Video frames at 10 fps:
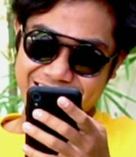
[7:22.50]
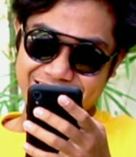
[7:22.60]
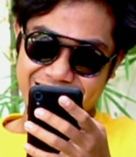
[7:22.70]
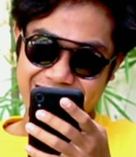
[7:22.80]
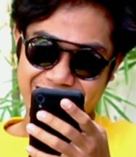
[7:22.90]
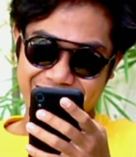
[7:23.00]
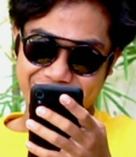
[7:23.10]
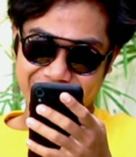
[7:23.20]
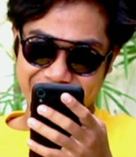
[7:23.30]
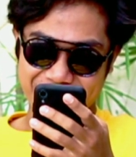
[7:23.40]
parah
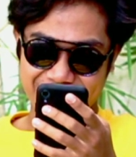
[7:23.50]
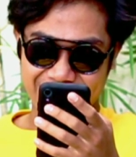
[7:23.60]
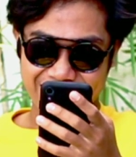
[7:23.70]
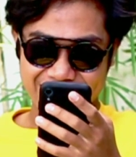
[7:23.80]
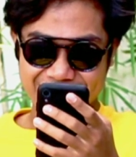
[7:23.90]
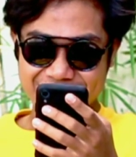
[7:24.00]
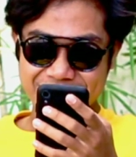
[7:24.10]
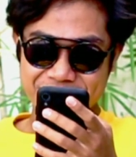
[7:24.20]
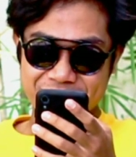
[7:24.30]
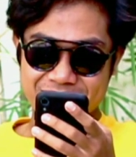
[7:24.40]
parah parah
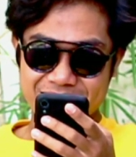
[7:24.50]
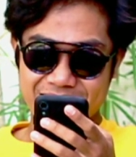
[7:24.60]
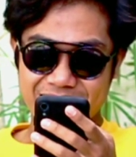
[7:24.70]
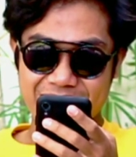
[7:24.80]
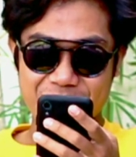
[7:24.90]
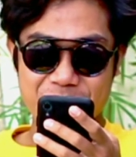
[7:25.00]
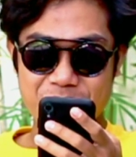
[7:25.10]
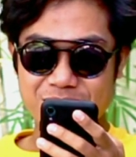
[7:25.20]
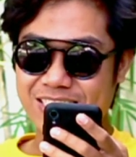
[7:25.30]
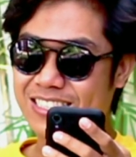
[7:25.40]
ini
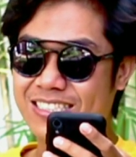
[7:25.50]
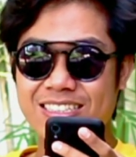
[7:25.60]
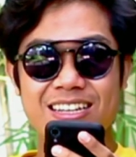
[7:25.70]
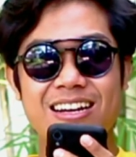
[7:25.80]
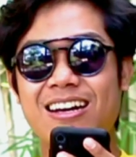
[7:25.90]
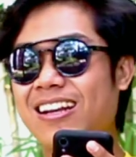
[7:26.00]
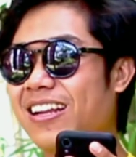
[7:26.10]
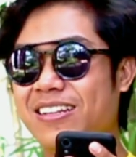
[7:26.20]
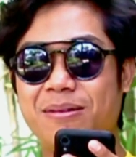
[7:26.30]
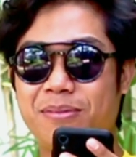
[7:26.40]
aku uh,
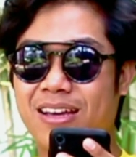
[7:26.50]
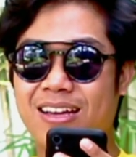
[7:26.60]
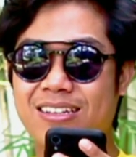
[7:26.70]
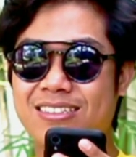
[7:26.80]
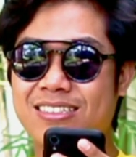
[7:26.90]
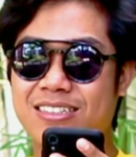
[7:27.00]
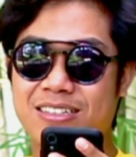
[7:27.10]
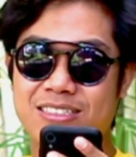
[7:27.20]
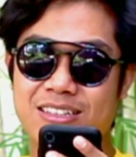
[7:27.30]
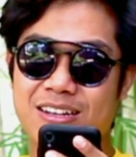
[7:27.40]
random ya
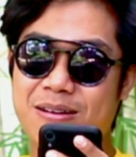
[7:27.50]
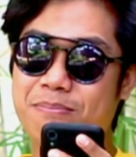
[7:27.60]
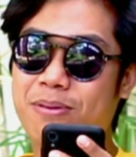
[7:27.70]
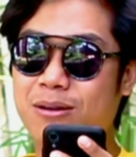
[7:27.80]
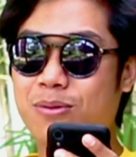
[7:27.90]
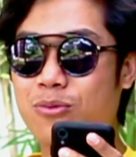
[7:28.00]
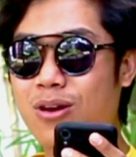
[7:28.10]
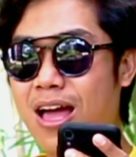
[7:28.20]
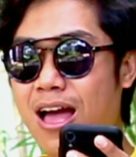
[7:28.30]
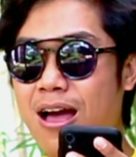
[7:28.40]
uh, part
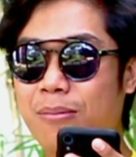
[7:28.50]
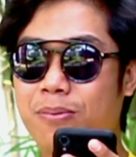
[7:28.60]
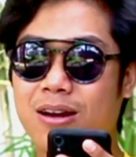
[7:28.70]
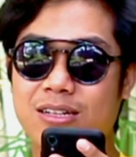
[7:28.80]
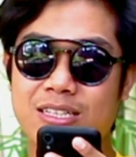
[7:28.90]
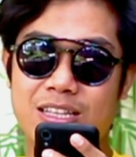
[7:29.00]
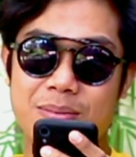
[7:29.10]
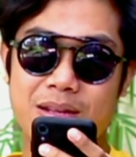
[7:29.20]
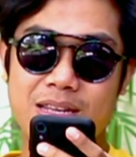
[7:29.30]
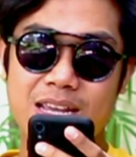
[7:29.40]
pemula part
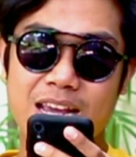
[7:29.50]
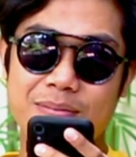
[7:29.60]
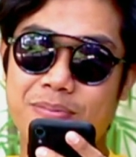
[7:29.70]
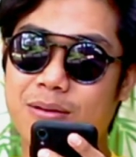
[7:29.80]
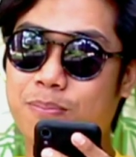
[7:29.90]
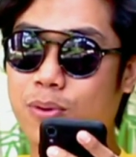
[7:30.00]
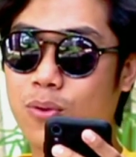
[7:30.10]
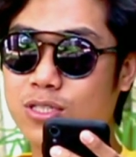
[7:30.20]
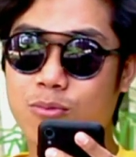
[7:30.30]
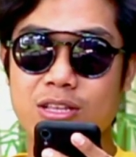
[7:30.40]
intermediate part pro
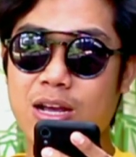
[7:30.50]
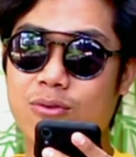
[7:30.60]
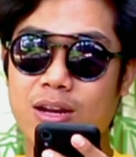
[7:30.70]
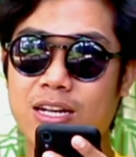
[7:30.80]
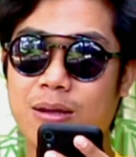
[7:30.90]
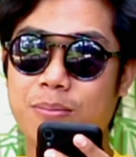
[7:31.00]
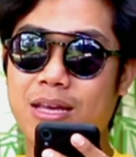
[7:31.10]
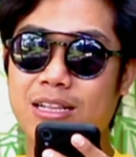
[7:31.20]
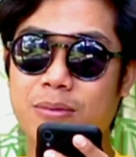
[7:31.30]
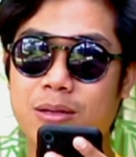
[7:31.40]
semuanya aku random
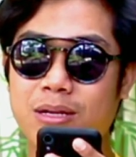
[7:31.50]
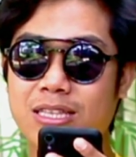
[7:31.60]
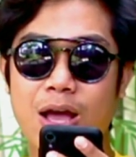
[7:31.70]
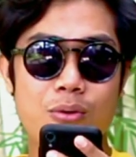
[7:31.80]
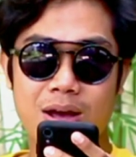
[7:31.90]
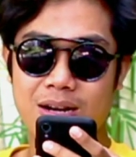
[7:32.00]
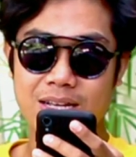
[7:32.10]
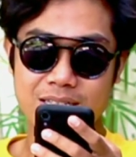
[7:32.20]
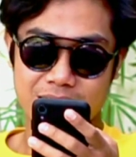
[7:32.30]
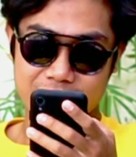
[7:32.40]
biar teman-teman tahu
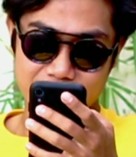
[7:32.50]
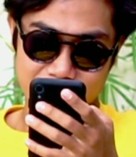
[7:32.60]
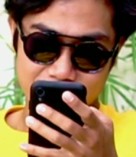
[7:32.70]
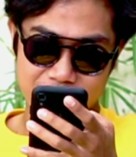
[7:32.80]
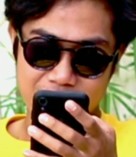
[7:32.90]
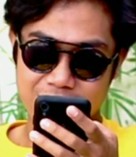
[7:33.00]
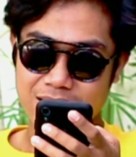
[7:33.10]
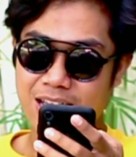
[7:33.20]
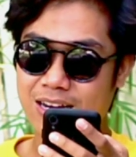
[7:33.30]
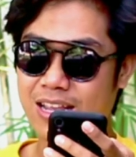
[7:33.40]
harganya gitu loh yang
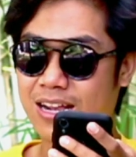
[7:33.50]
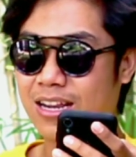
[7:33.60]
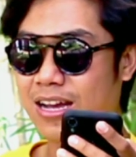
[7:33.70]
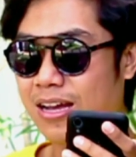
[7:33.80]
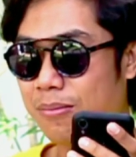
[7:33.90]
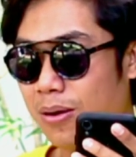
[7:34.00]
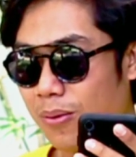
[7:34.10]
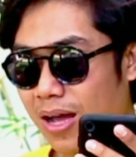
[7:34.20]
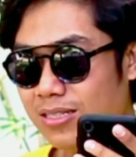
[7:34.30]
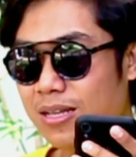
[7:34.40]
dari harga
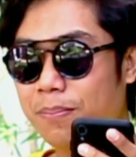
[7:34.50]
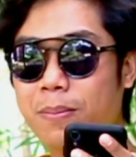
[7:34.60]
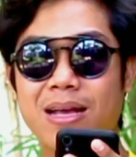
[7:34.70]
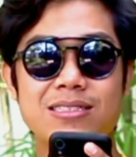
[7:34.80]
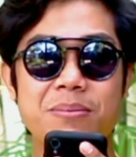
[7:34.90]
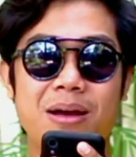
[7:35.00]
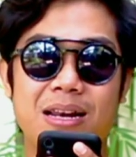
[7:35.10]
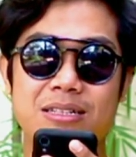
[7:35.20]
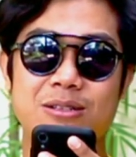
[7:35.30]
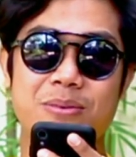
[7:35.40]
bawah sampai maksimal
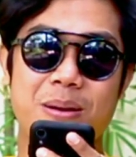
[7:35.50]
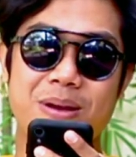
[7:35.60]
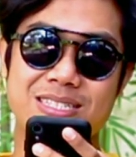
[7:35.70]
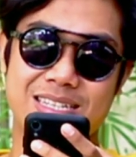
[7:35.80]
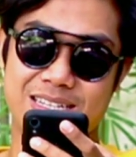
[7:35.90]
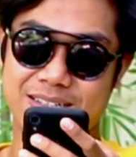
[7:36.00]
itu berapa sih